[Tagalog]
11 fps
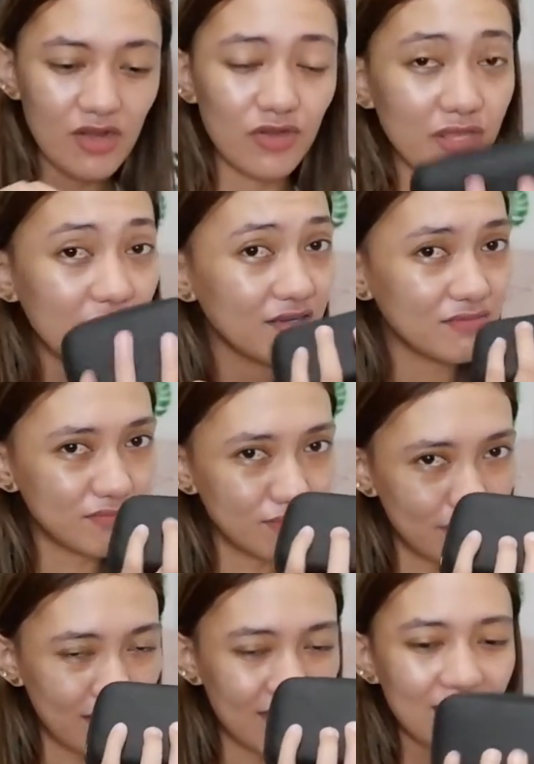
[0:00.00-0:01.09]
ako ng
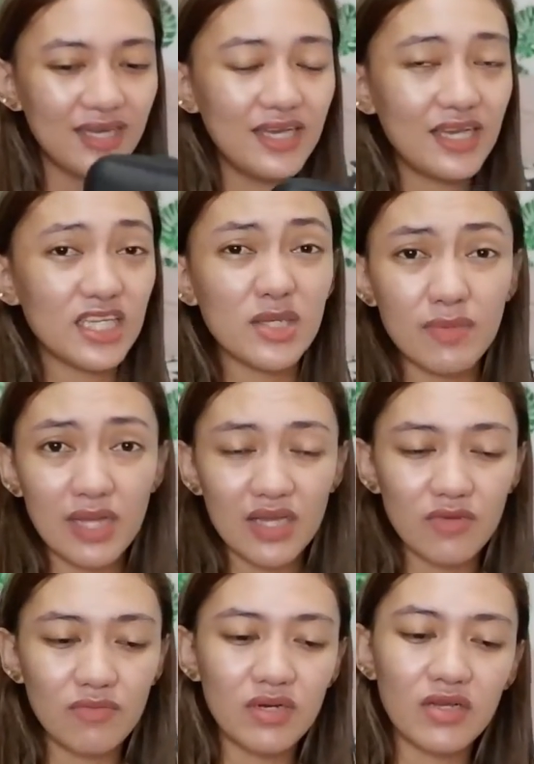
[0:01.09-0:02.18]
black. Kasi black
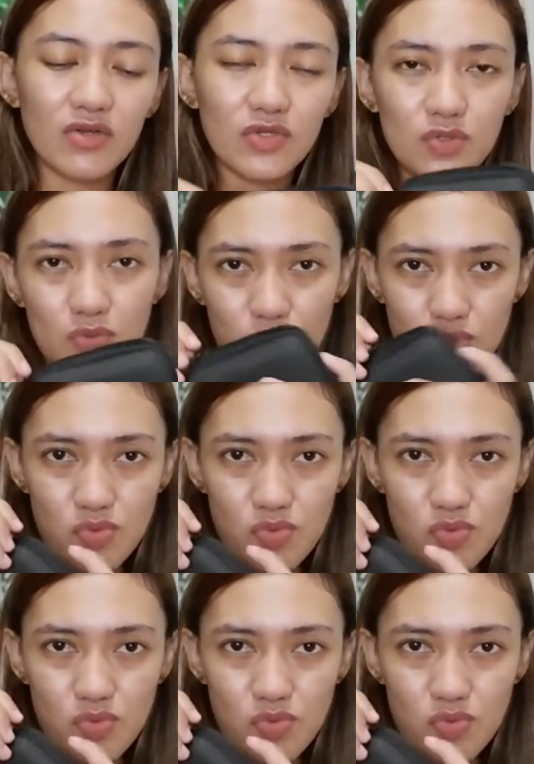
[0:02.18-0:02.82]
yung bag ko. So,